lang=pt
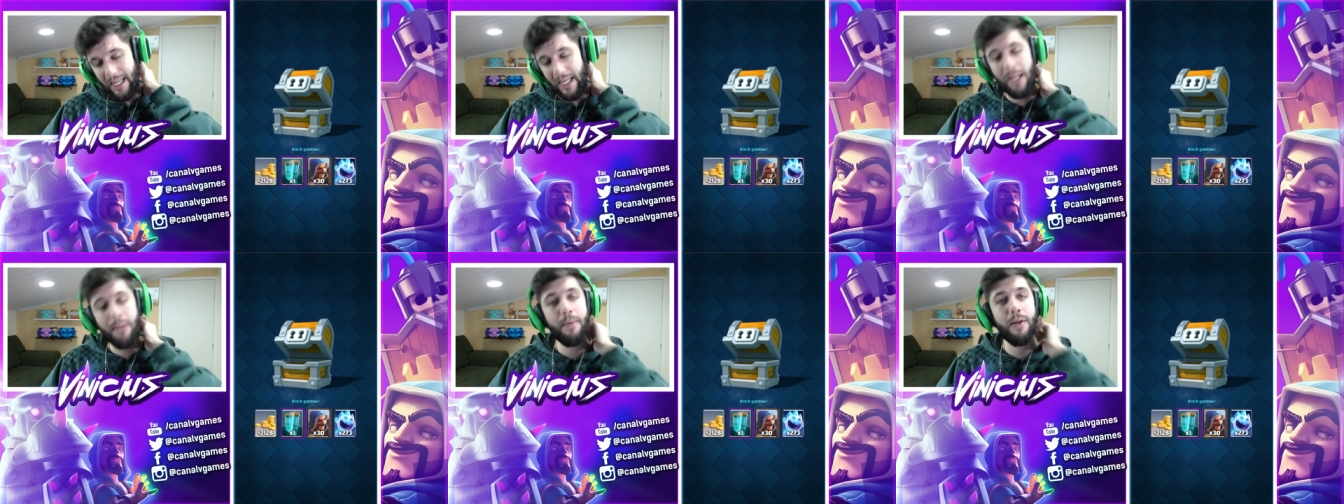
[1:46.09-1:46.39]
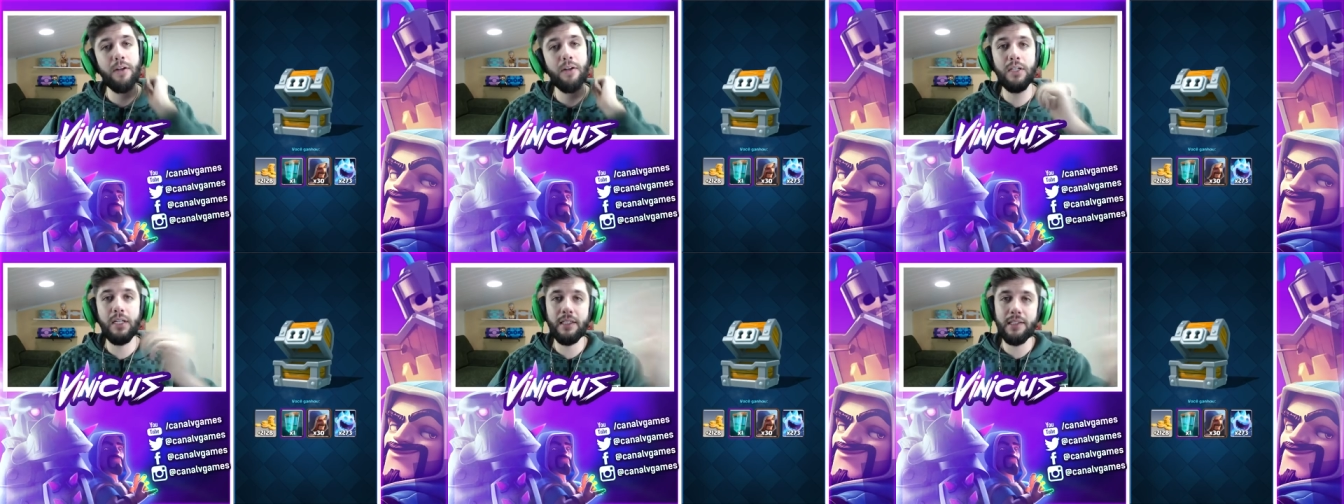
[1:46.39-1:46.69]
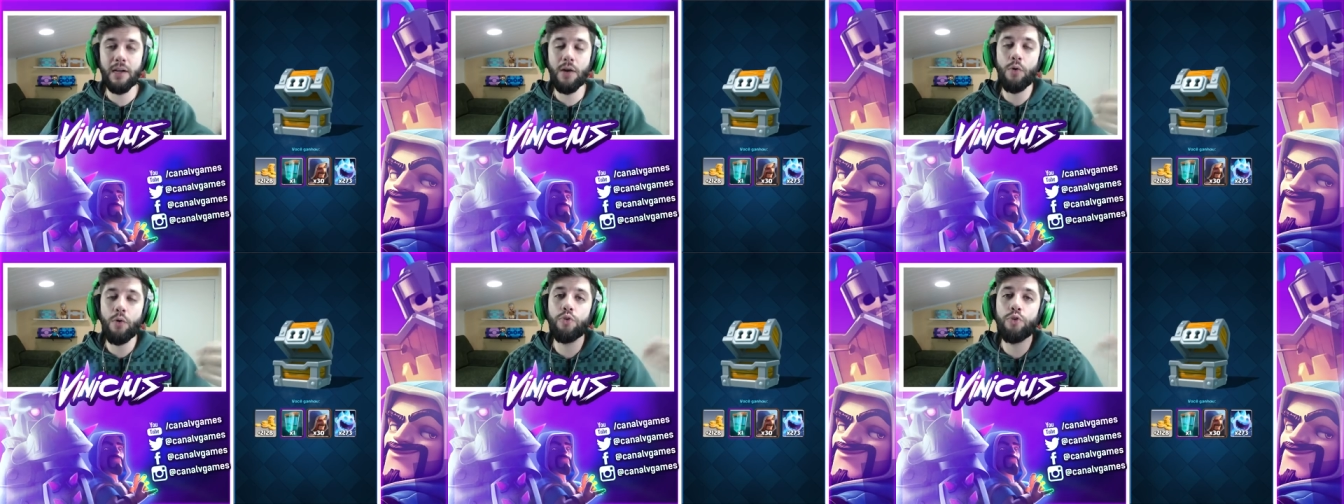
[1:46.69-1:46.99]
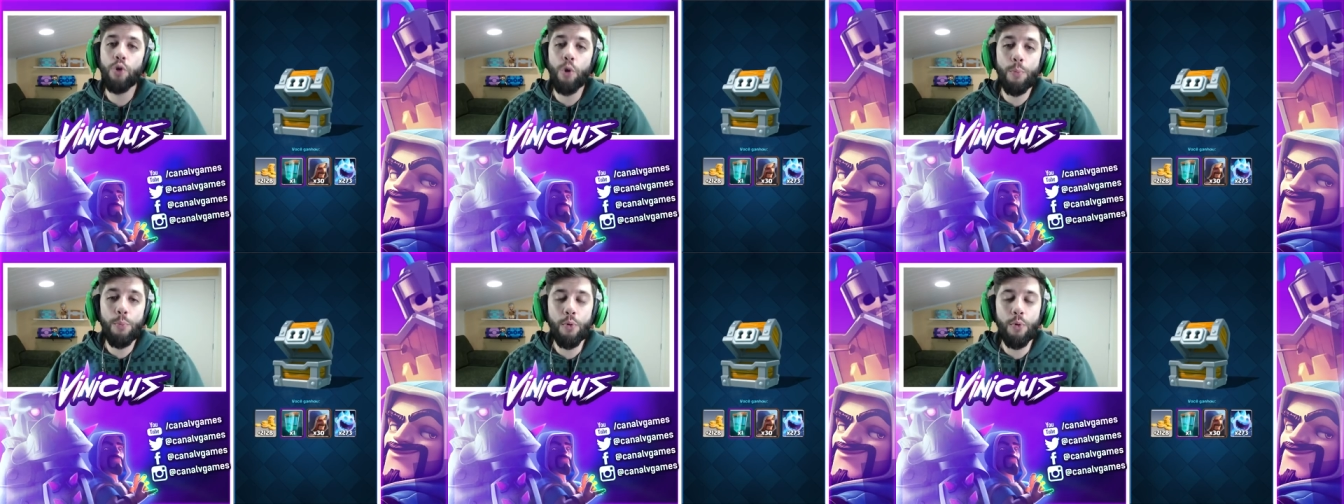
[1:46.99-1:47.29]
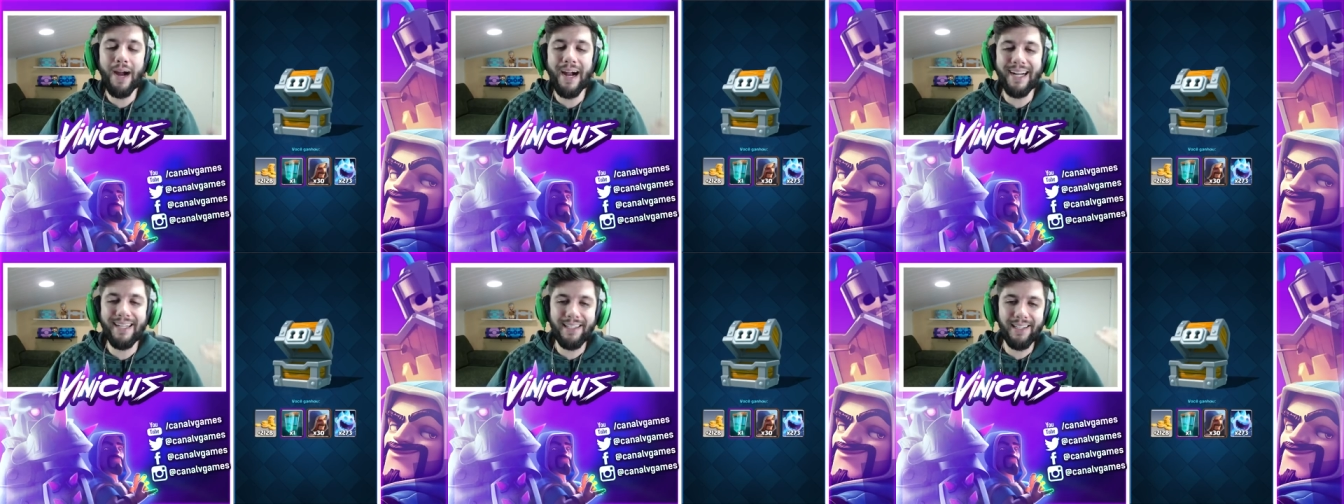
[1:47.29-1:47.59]
Lembrando que nessa conta eu
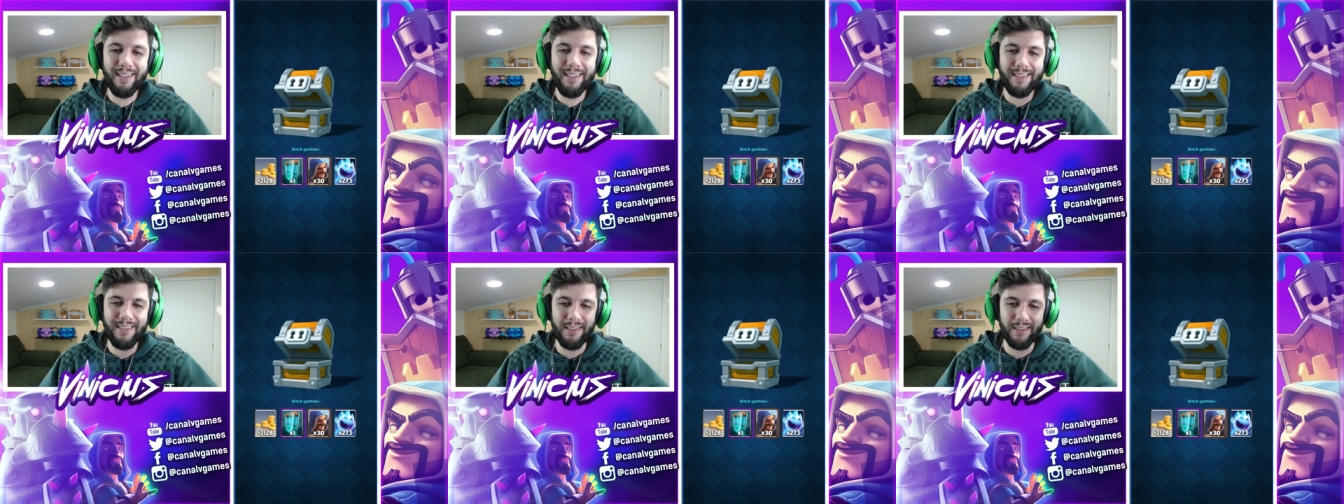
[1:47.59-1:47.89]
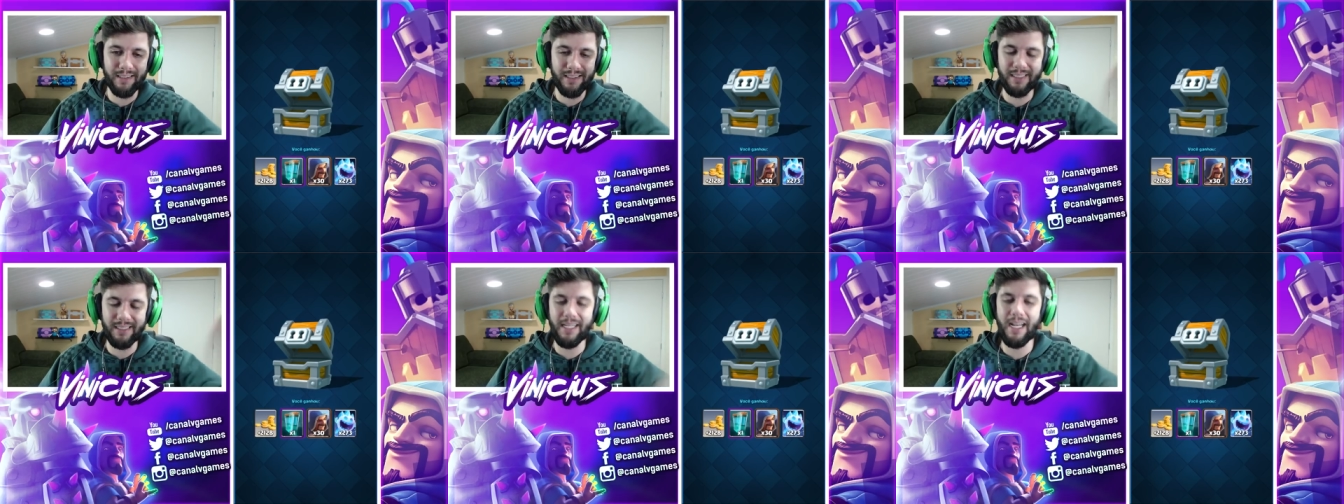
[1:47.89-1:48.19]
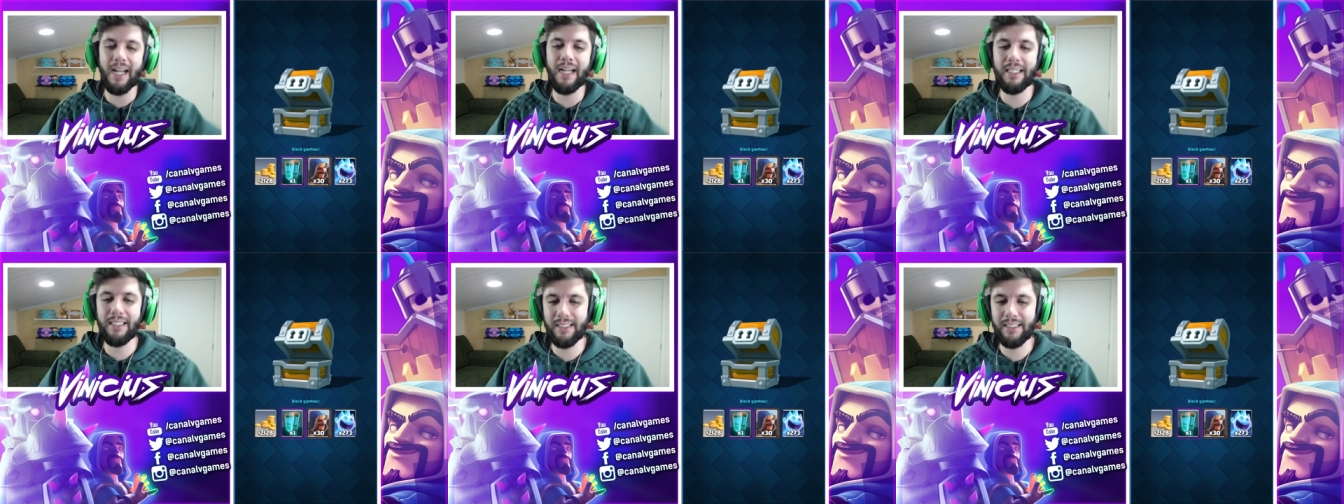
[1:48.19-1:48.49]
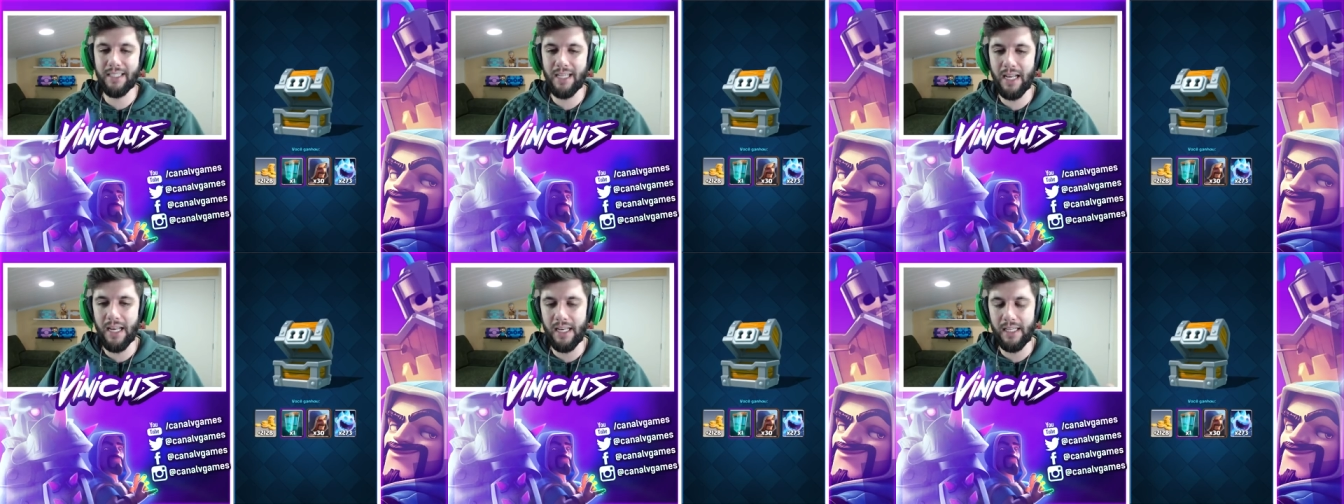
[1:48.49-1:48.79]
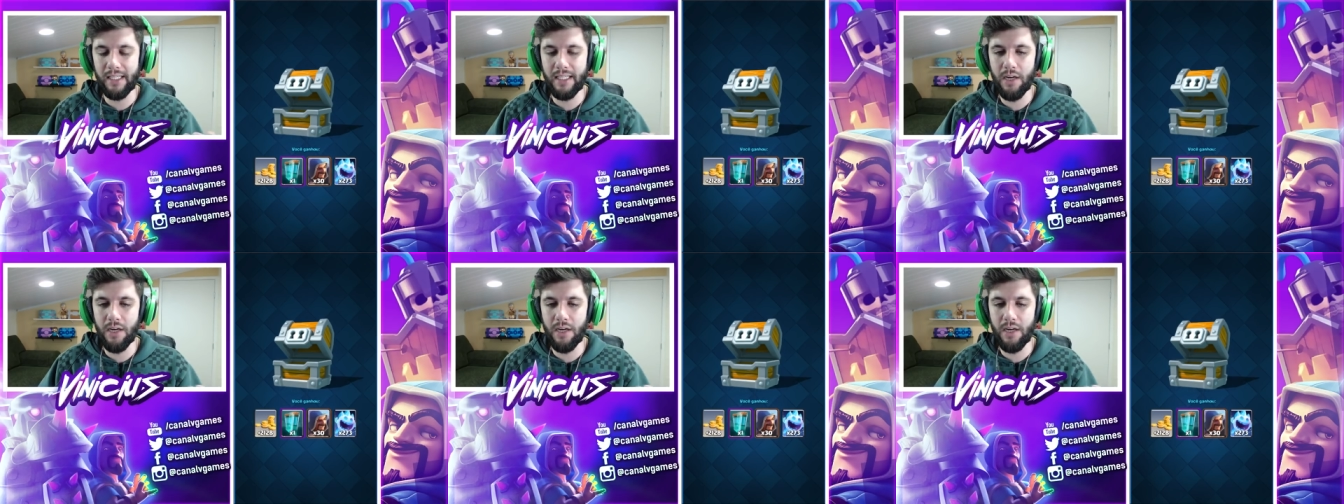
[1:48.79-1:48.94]
upo cartas certas, galera.